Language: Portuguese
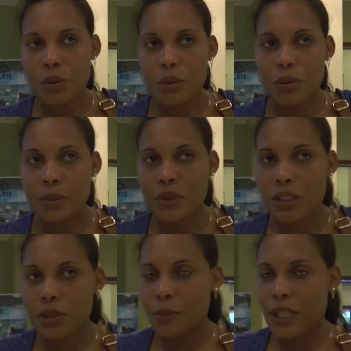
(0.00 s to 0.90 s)
O
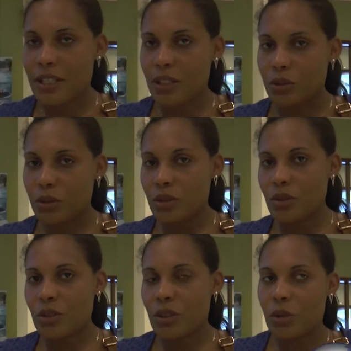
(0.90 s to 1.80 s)
projeto Priasa
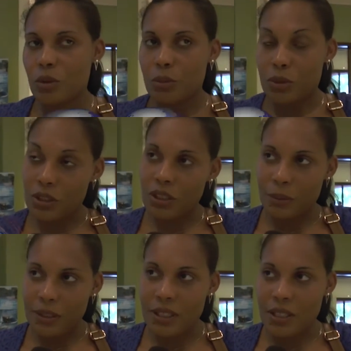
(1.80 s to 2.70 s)
2 é o projeto de
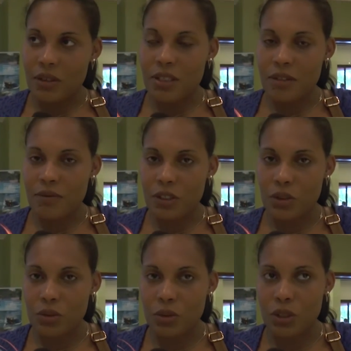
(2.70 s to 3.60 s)
reabilitação das
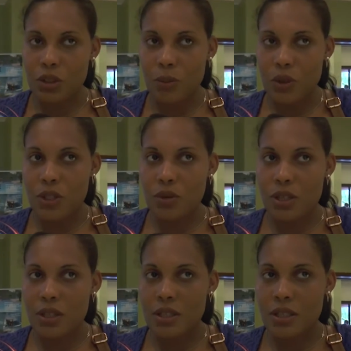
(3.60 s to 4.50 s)
infraestruturas de apoio à
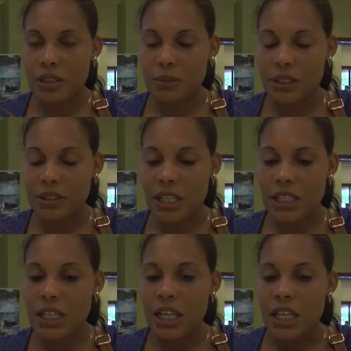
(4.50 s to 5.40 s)
segurança
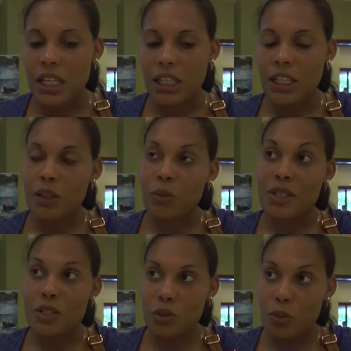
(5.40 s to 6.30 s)
alimentar, é uma,
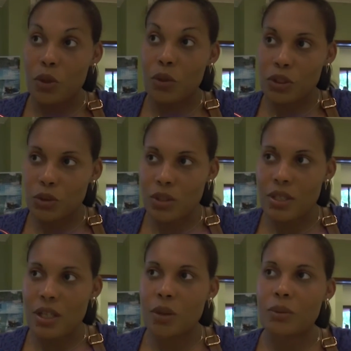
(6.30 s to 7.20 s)
uma
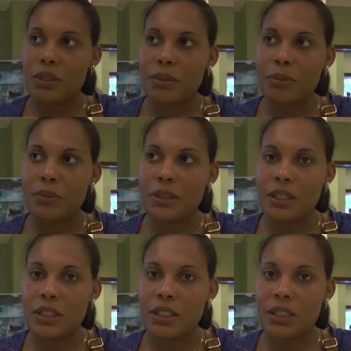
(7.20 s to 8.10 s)
continuação da,
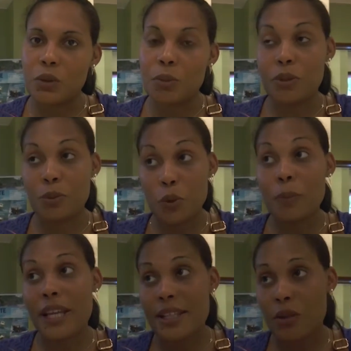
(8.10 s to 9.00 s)
da, do, do
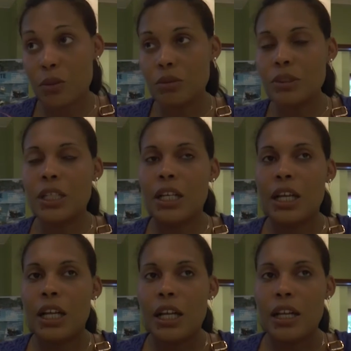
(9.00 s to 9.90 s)
Priasa 1,
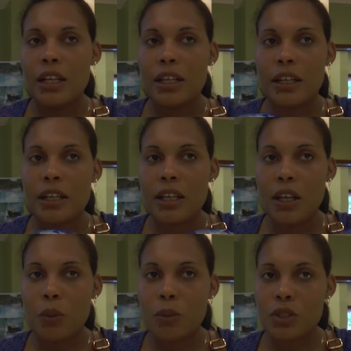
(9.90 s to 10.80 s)
eh,
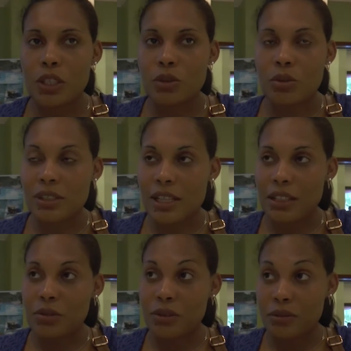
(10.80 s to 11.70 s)
é um projeto
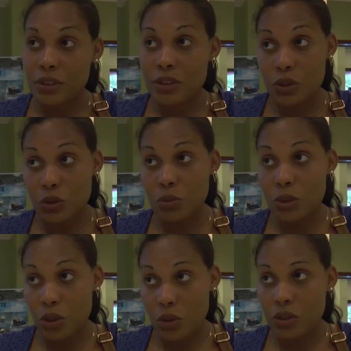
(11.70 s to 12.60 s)
orçado em 21
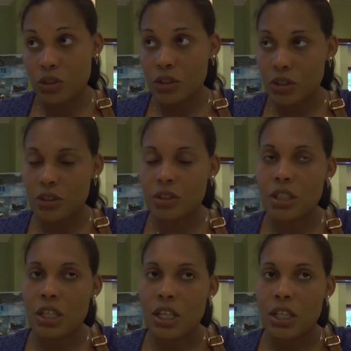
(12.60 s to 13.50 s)
milhões de,
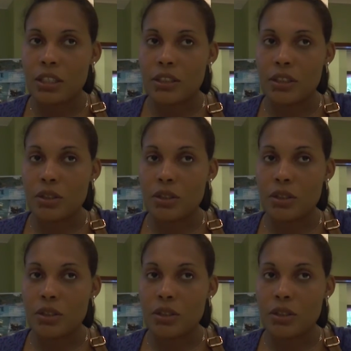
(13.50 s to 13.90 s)
de